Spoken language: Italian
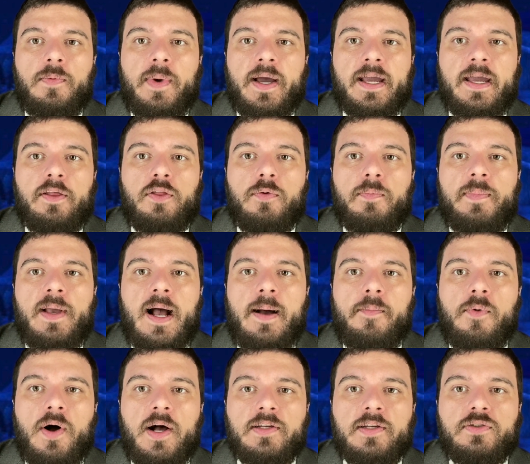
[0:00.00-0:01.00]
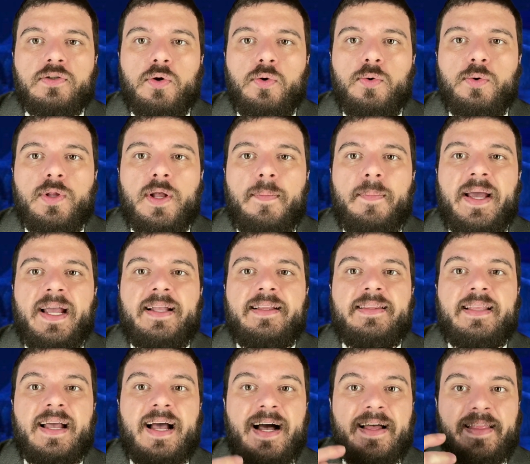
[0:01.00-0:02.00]
ma che dobbiamo
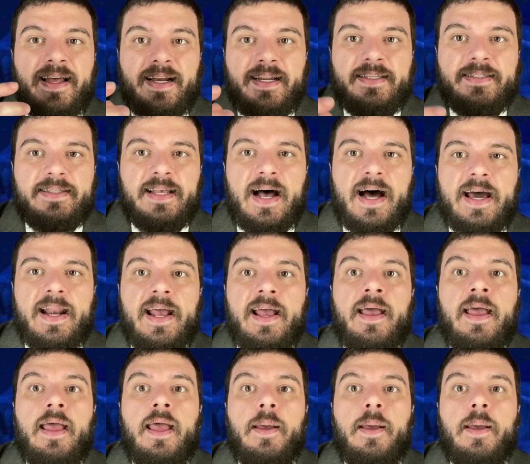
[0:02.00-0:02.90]
assolutamente analizzare